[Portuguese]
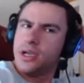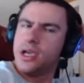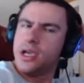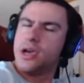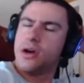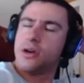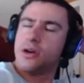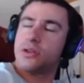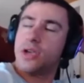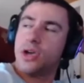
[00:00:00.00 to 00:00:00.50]

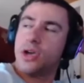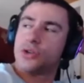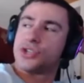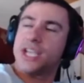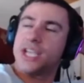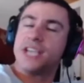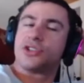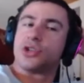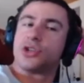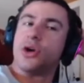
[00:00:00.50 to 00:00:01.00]
Eu, eu
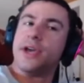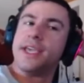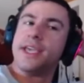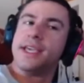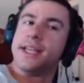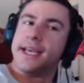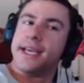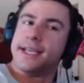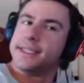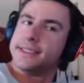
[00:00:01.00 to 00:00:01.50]
sei
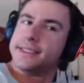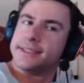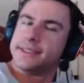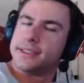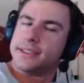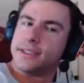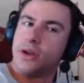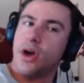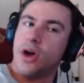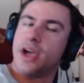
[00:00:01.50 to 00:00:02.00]
sorrir, né?
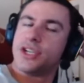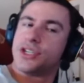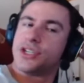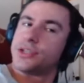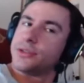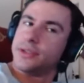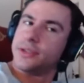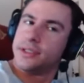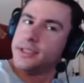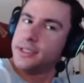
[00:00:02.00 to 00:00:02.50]

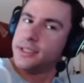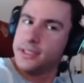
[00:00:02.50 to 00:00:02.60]
Lógico.